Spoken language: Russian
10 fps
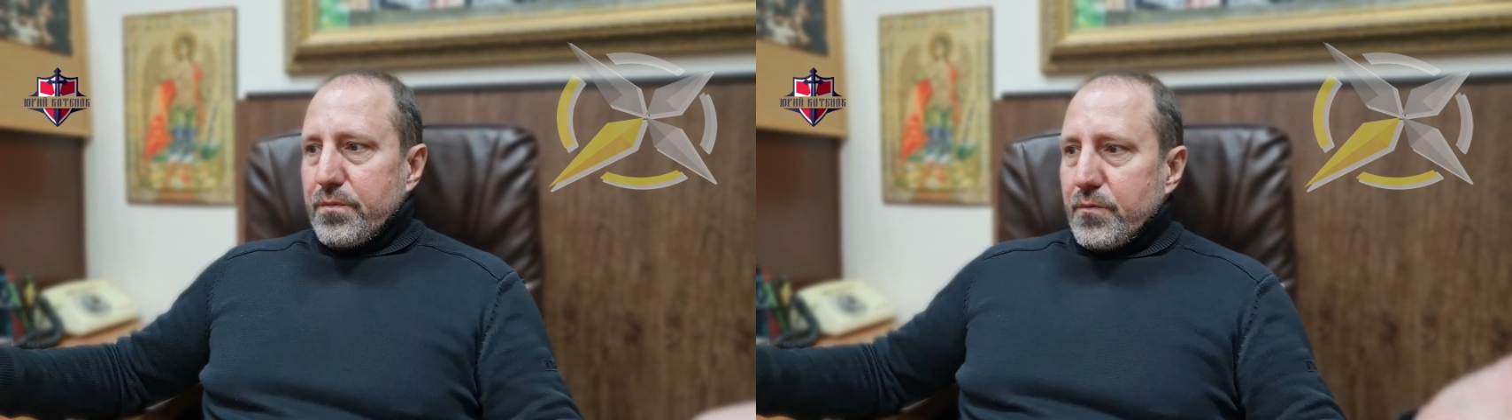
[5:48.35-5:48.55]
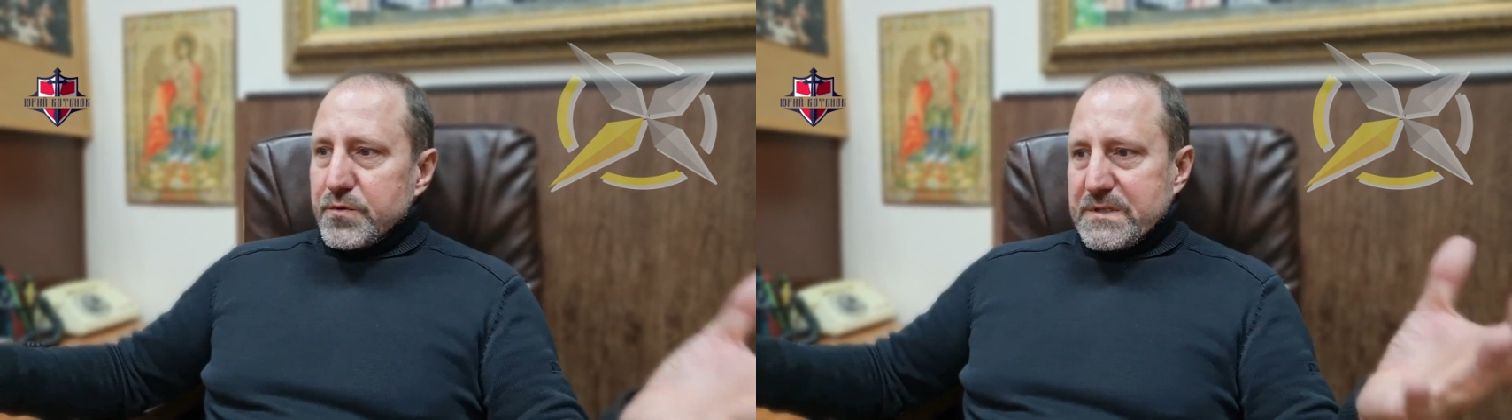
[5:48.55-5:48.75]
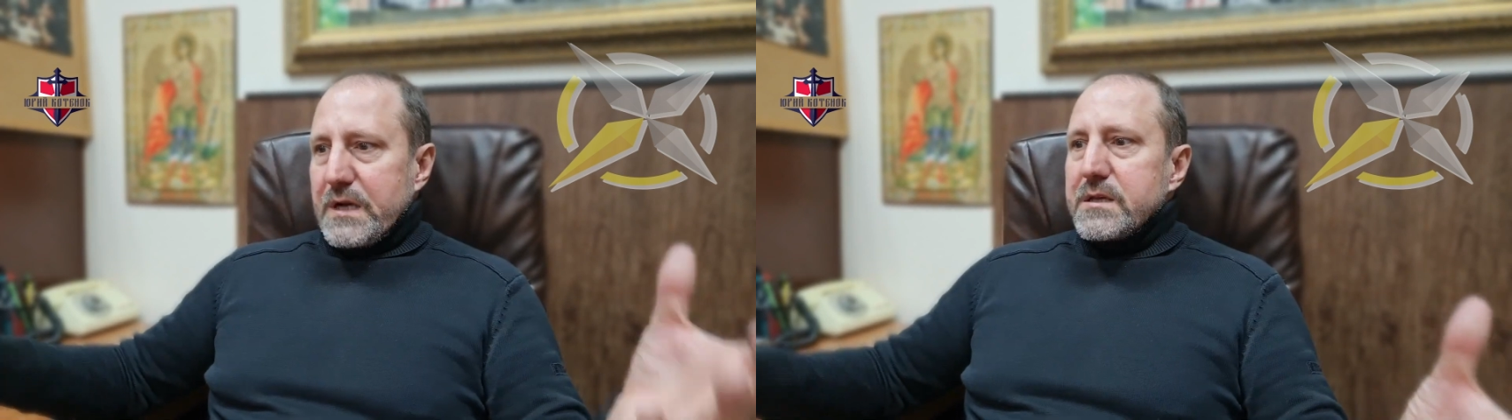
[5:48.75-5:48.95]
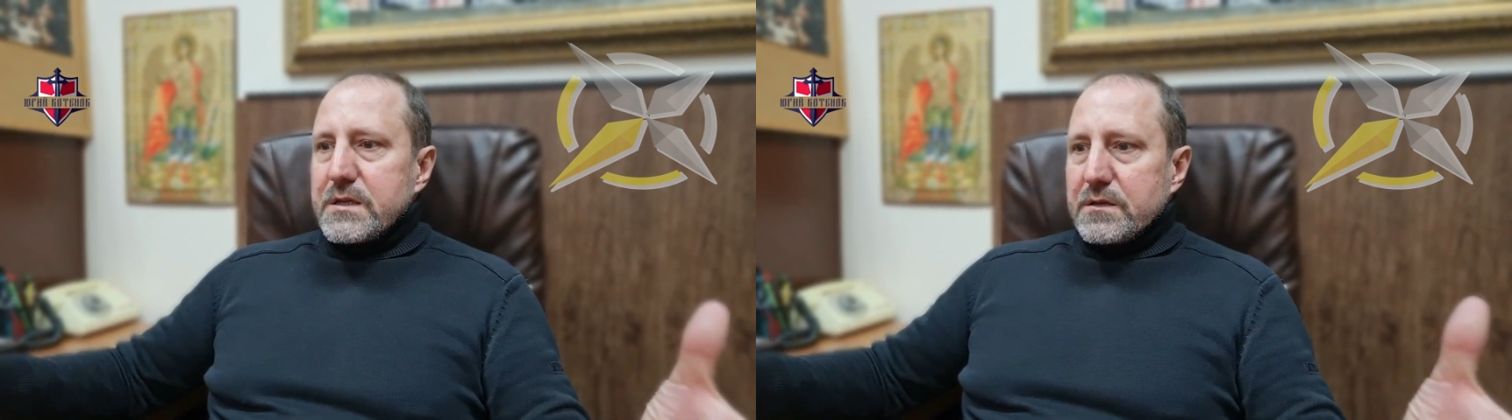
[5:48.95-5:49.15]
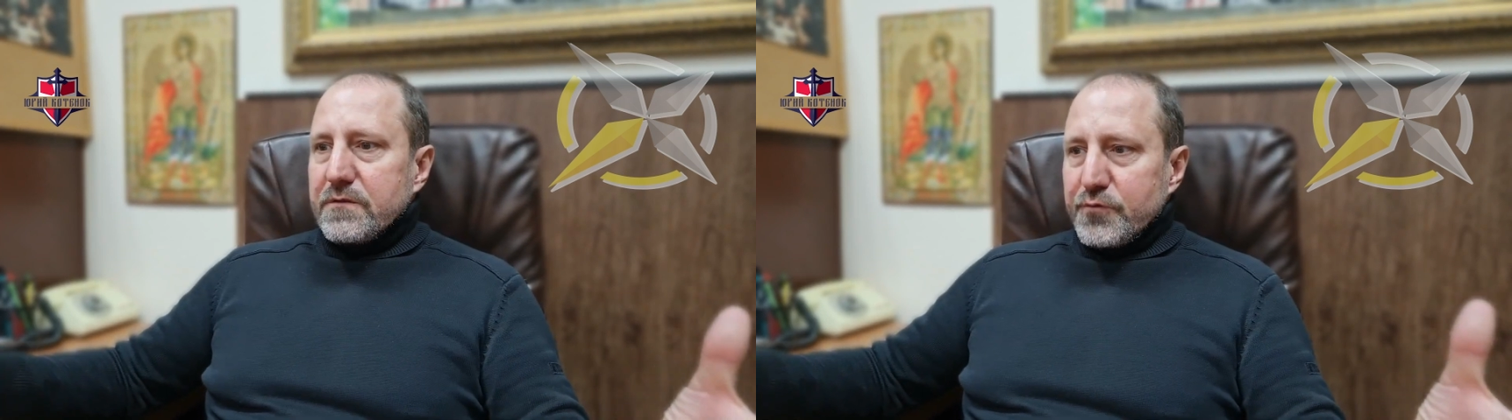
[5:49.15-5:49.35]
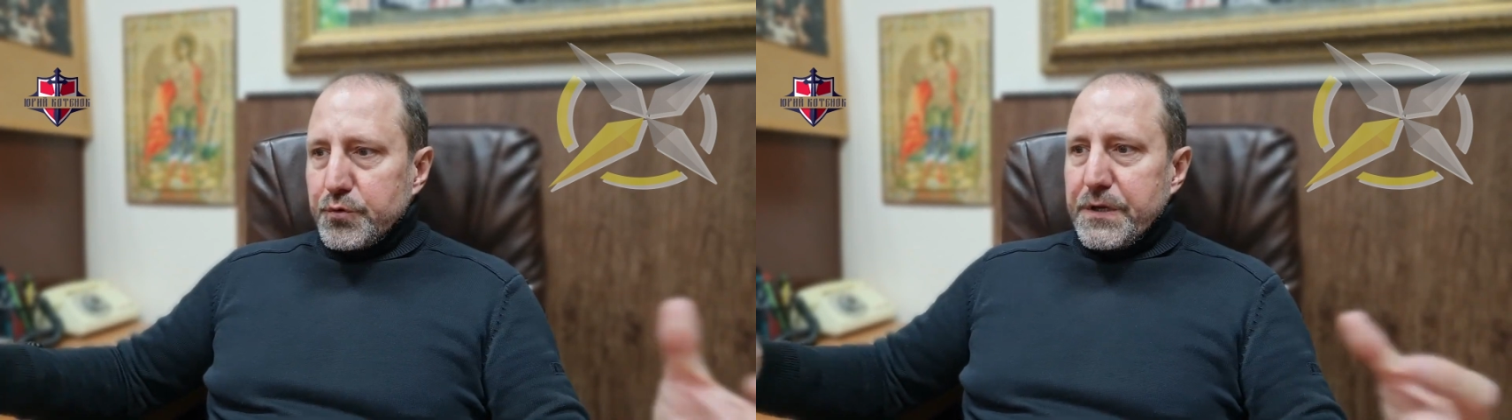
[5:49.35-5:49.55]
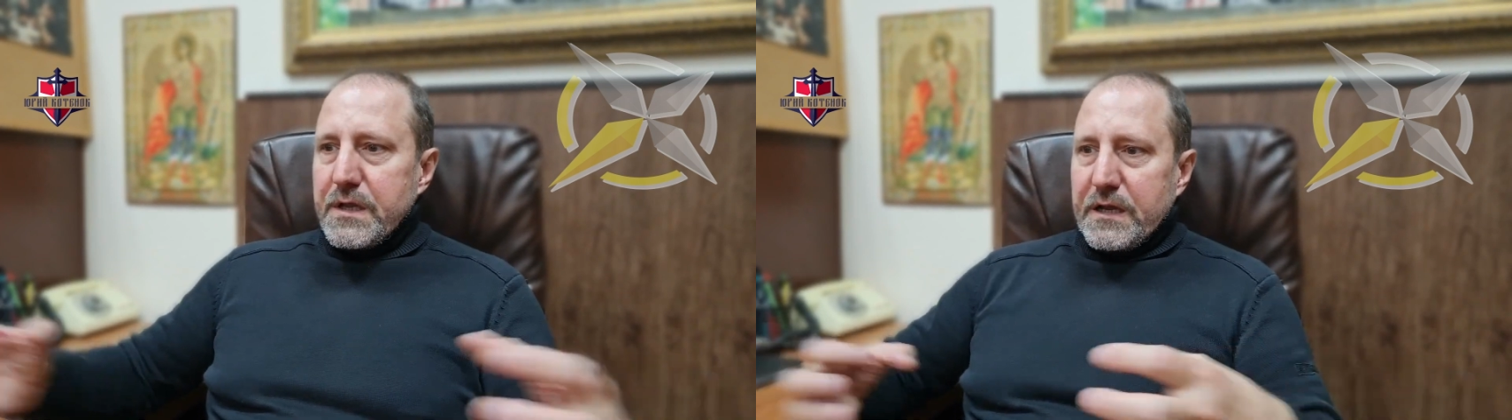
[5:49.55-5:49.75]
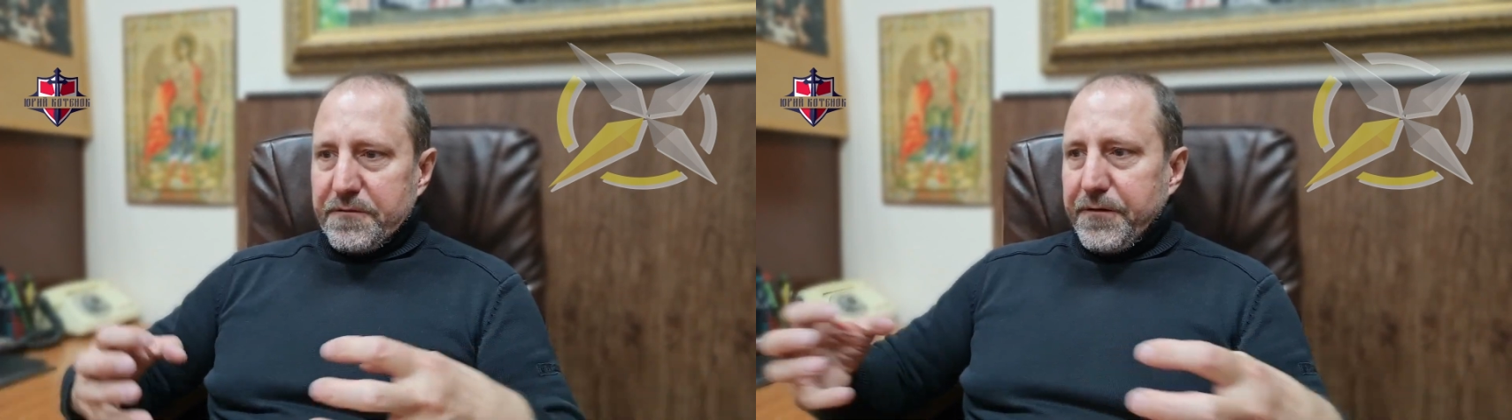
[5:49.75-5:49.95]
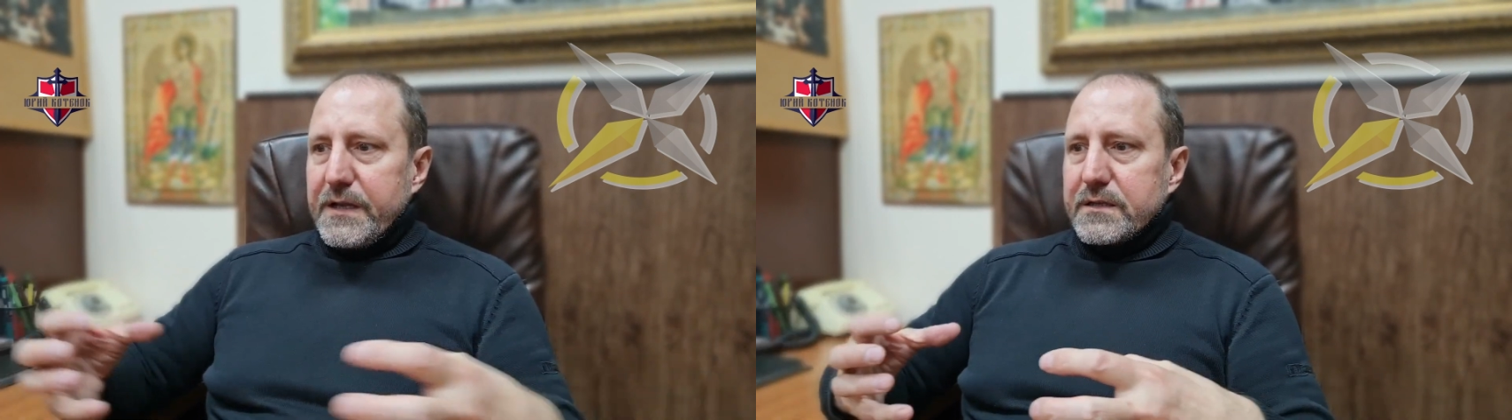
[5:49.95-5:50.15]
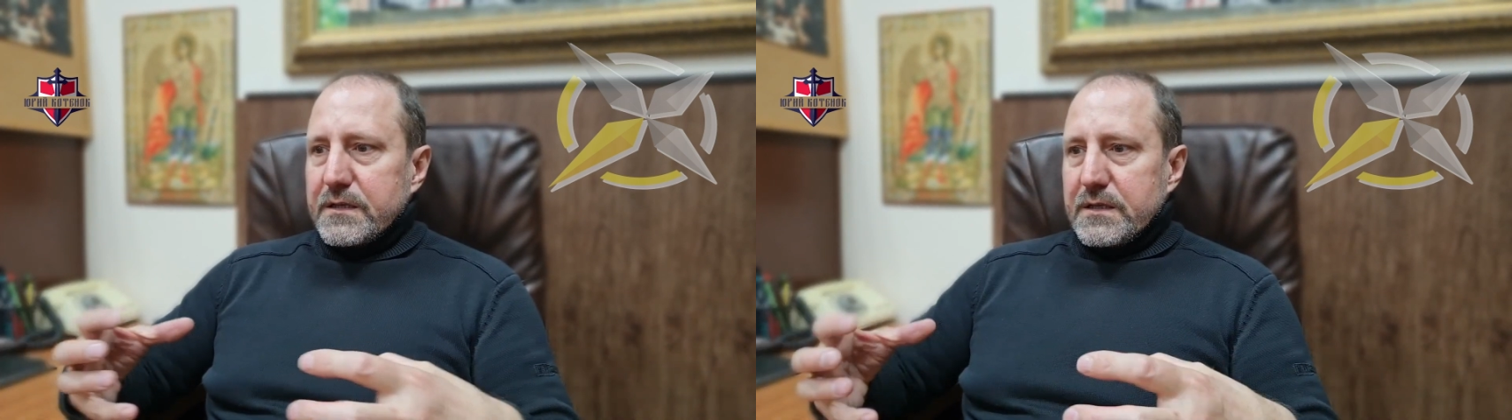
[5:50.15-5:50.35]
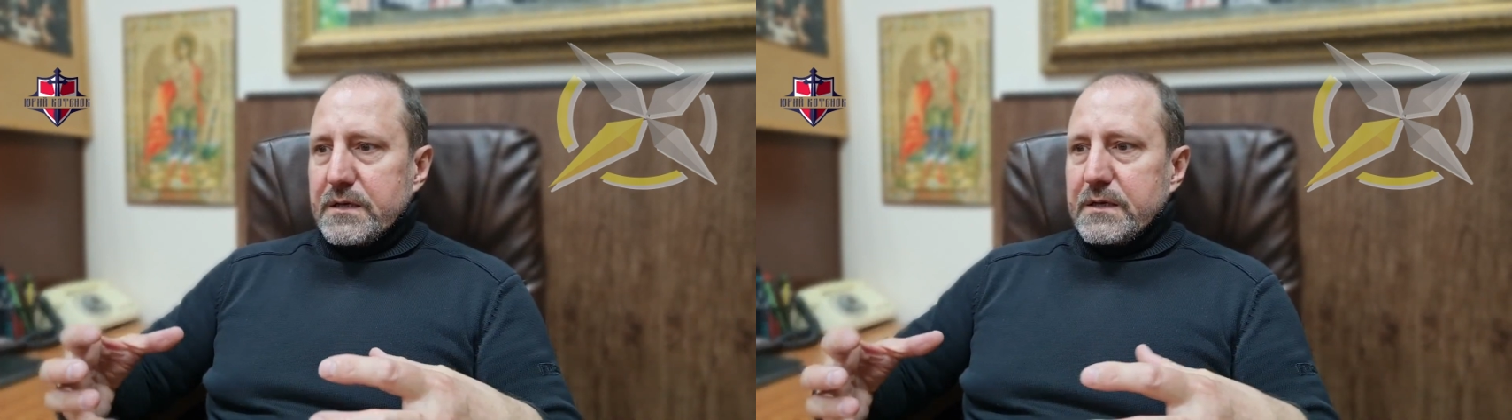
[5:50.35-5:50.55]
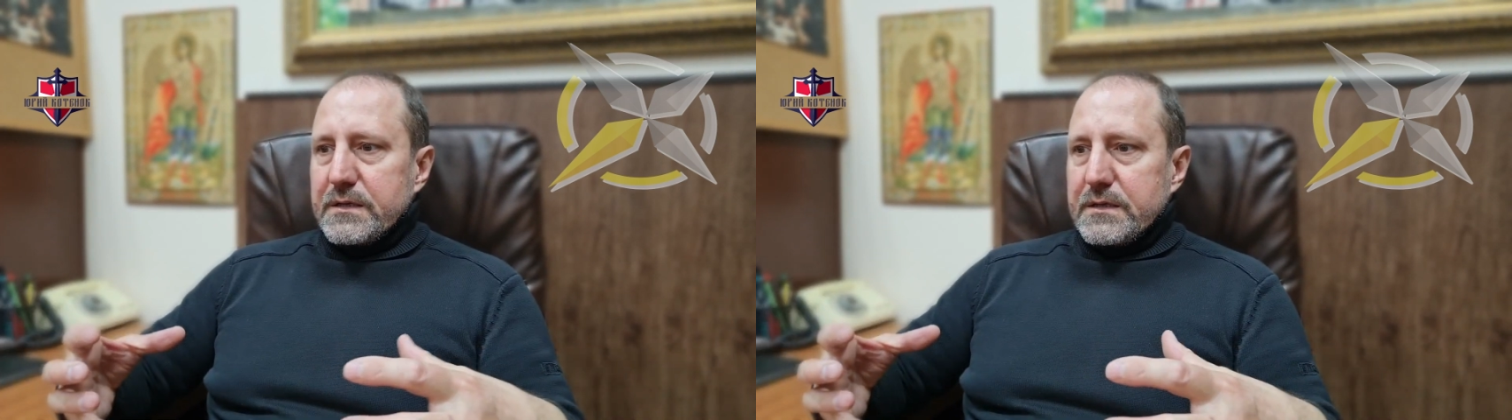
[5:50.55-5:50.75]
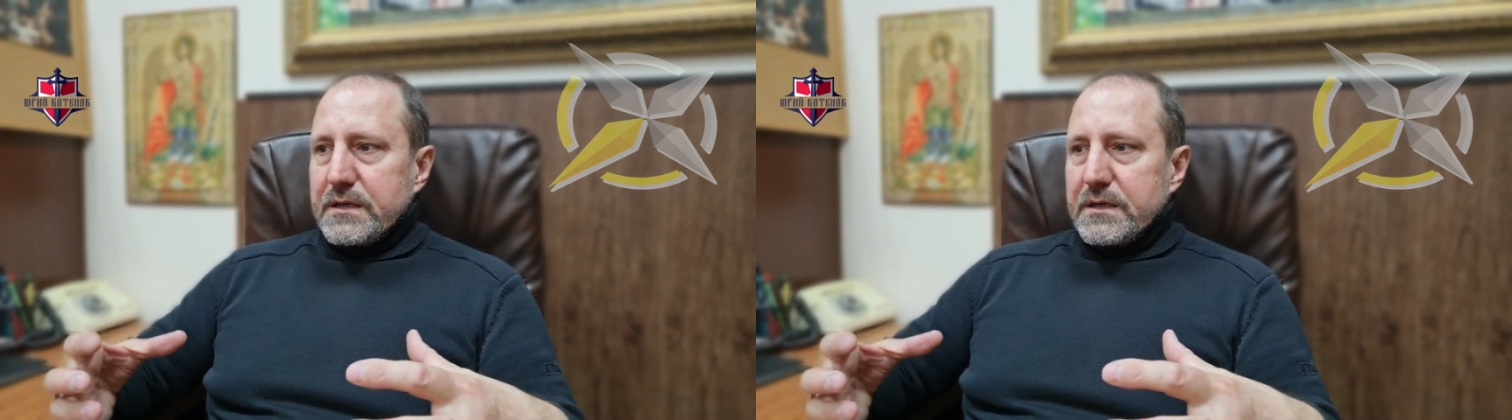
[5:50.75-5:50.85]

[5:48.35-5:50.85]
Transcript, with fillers: устранить этот внутренний конфликт, это, э,